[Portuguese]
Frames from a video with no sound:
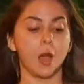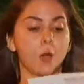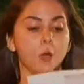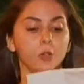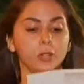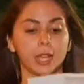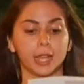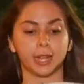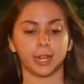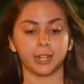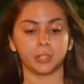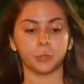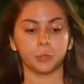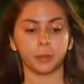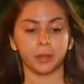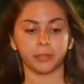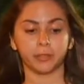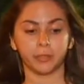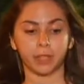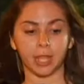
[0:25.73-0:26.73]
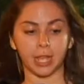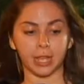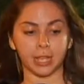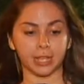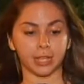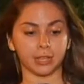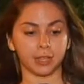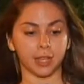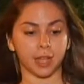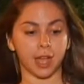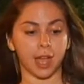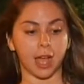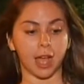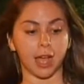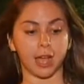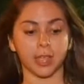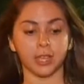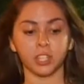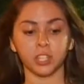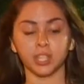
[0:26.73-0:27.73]
O decreto prevê ainda a
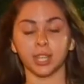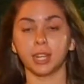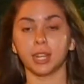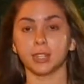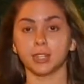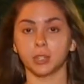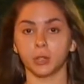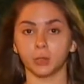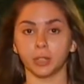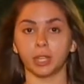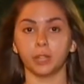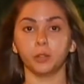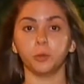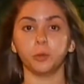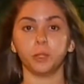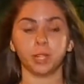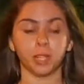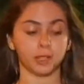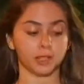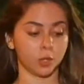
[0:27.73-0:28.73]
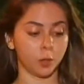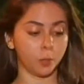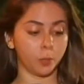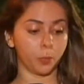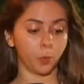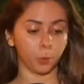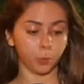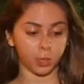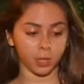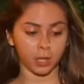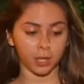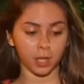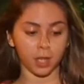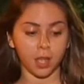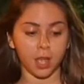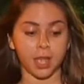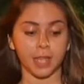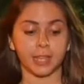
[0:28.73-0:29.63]
reinstalação da iluminação pública